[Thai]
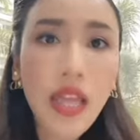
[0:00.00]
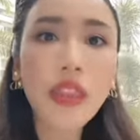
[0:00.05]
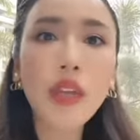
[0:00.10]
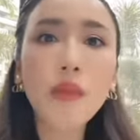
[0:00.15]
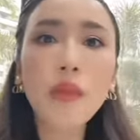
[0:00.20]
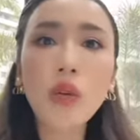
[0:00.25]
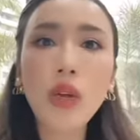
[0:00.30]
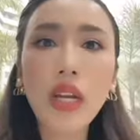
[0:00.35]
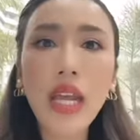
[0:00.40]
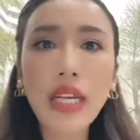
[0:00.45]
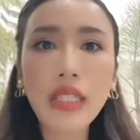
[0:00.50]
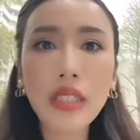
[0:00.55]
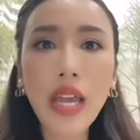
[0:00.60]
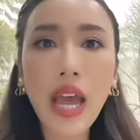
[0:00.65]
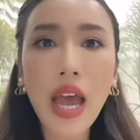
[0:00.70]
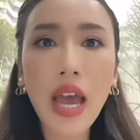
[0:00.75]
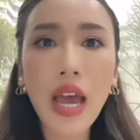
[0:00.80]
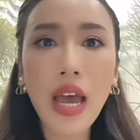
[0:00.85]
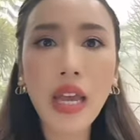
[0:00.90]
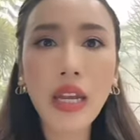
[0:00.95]
นักงงานตำรวจแห่ง
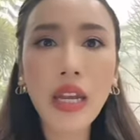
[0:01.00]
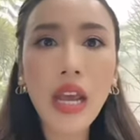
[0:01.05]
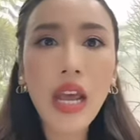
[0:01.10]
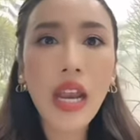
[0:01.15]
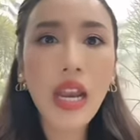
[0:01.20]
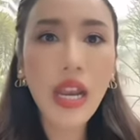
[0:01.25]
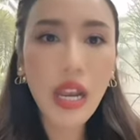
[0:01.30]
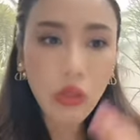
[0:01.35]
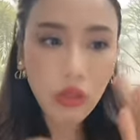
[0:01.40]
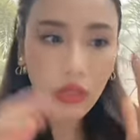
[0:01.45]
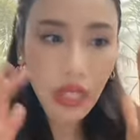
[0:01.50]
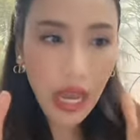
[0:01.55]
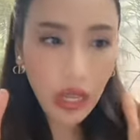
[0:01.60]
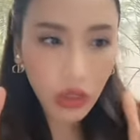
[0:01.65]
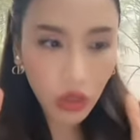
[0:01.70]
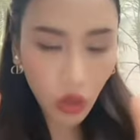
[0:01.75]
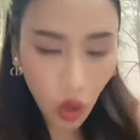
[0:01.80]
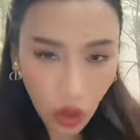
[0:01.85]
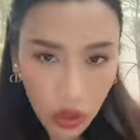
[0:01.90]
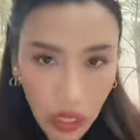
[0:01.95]
ชาติ แล้ว
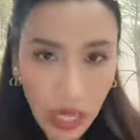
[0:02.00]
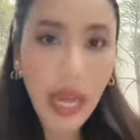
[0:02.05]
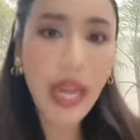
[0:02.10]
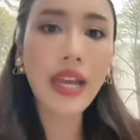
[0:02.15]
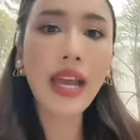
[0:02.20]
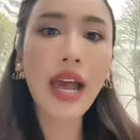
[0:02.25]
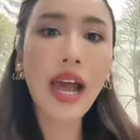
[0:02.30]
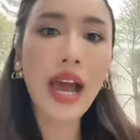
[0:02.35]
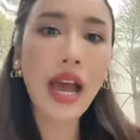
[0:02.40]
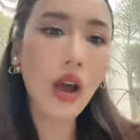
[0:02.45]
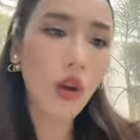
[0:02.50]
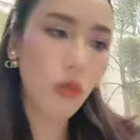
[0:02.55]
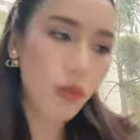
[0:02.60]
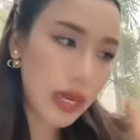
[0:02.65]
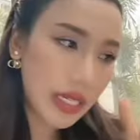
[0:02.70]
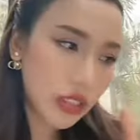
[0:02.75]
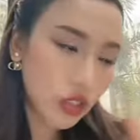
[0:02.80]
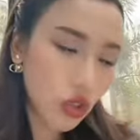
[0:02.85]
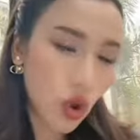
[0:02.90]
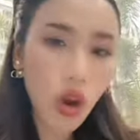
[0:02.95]
ตั้งโต๊ะถแถลงข่าว
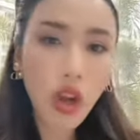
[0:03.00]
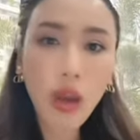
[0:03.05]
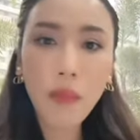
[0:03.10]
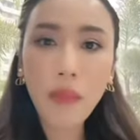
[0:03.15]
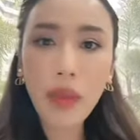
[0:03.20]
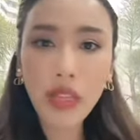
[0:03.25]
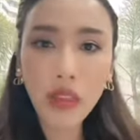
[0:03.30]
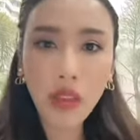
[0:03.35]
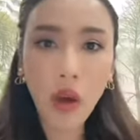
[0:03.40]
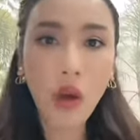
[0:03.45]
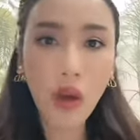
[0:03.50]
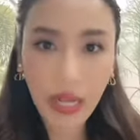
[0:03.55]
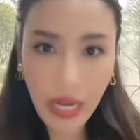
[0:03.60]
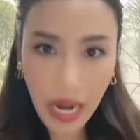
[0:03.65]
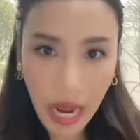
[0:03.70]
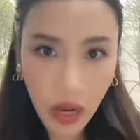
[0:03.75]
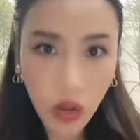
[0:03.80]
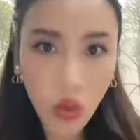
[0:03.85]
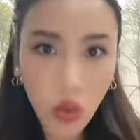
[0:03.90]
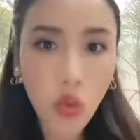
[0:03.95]
บิ๊กโจ๊กกับบิ๊กต่อ
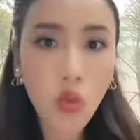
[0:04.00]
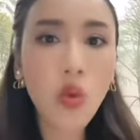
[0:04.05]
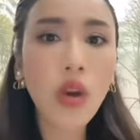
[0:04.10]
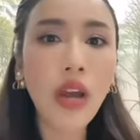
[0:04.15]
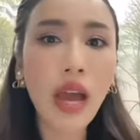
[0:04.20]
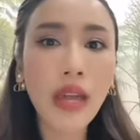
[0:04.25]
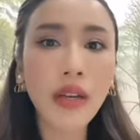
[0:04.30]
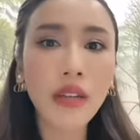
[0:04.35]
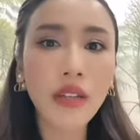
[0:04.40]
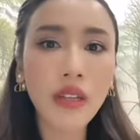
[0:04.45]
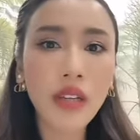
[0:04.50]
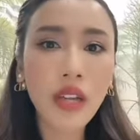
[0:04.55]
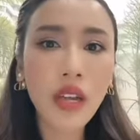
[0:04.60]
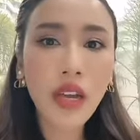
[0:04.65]
นั่งคู่กัน